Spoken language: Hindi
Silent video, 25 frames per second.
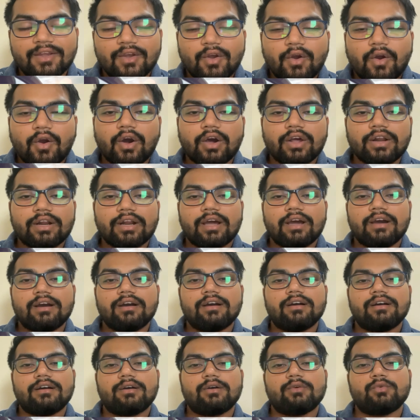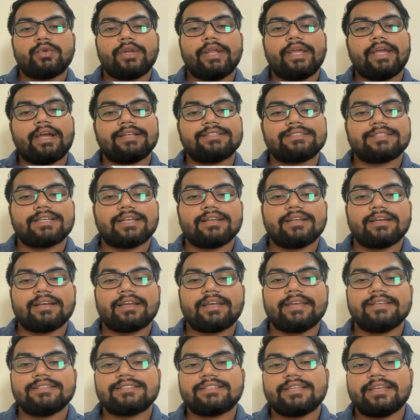और आ, उन्हें अचानक
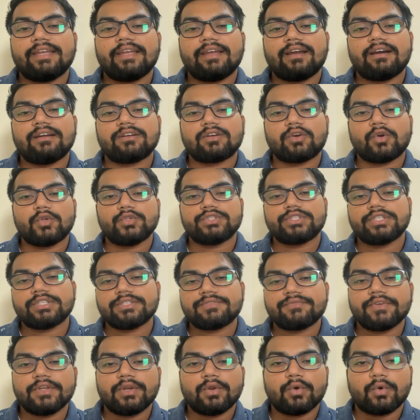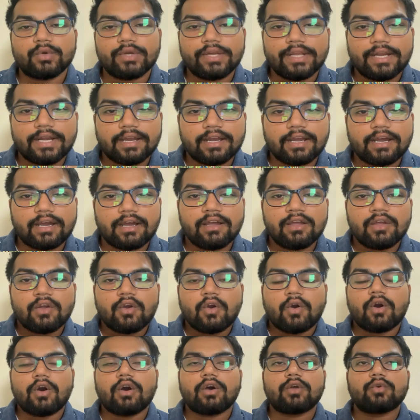ऐसे अनकॉन्शियस फील होने लगा
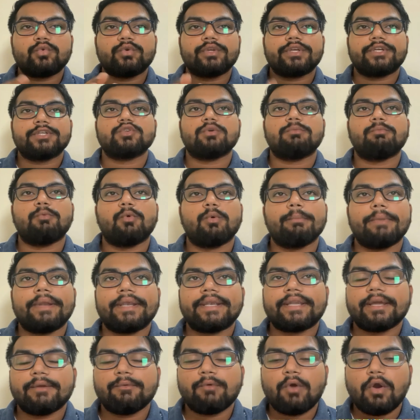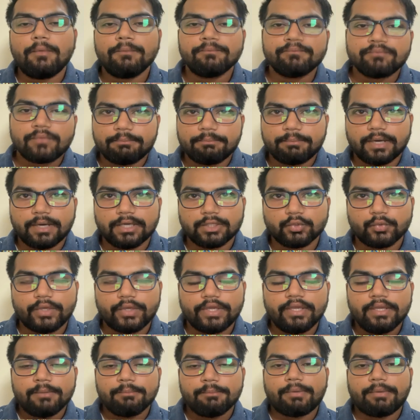और उनकी जो मूवमेंट है वो बंद
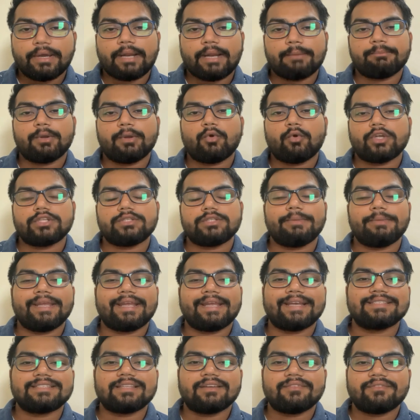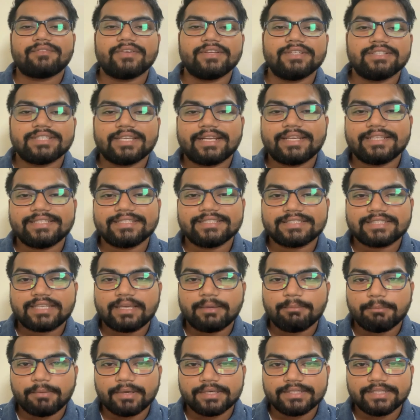हुई पर एप्पल वॉच में एक ऐसा फीचर है
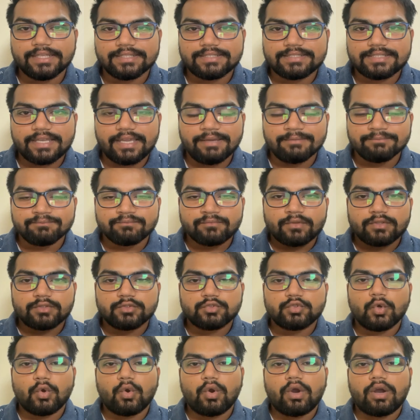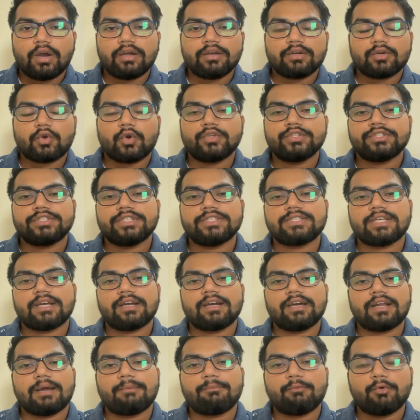जिसकी मदद से जो अनकॉन्शियस
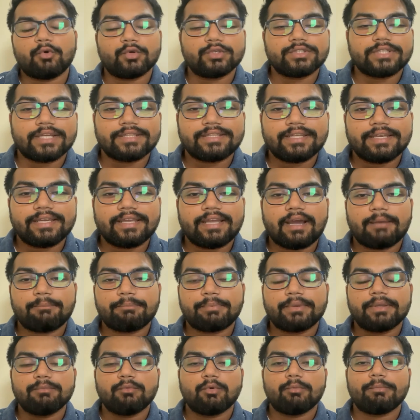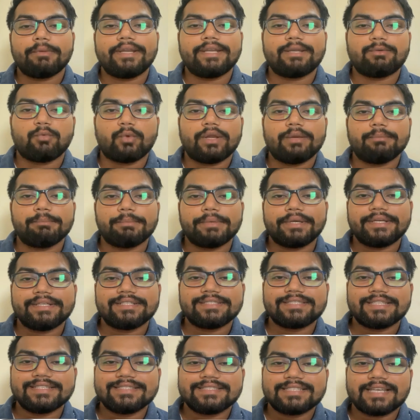अगर आप हो जाते हैं या आपकी मूवमेंट वन मिनट
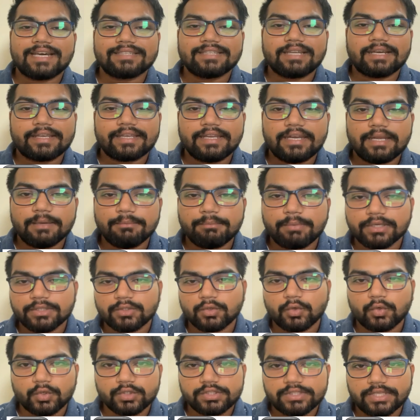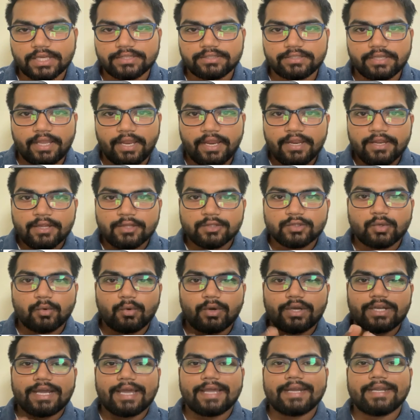से ज़्यादा के लिए बंद हो जाती है तो
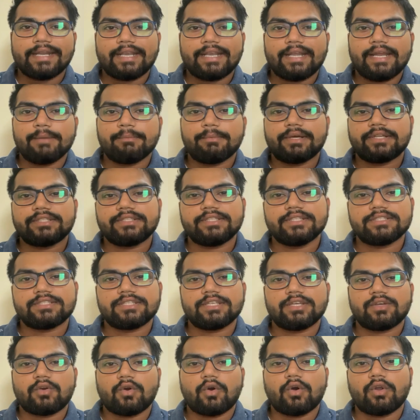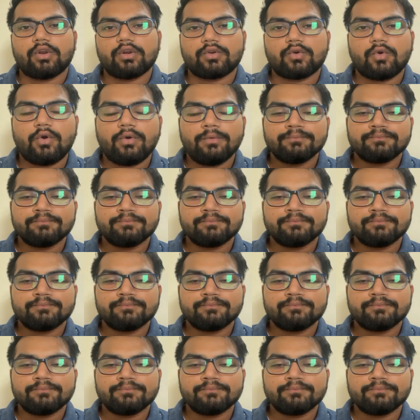वो डायरेक्ट डायरेक्टली इमरजेंसी कॉल को